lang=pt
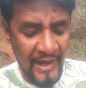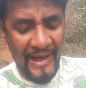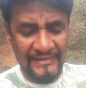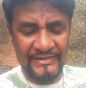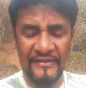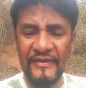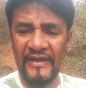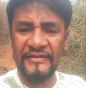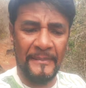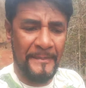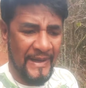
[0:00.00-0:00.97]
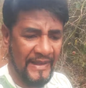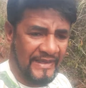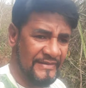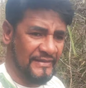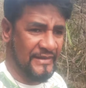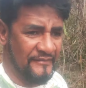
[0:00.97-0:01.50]
através de
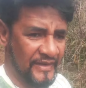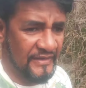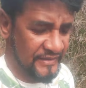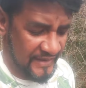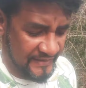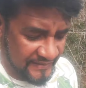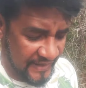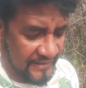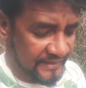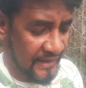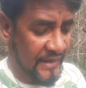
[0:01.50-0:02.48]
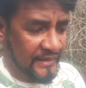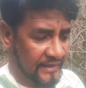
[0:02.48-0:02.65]
aparência, através de receita.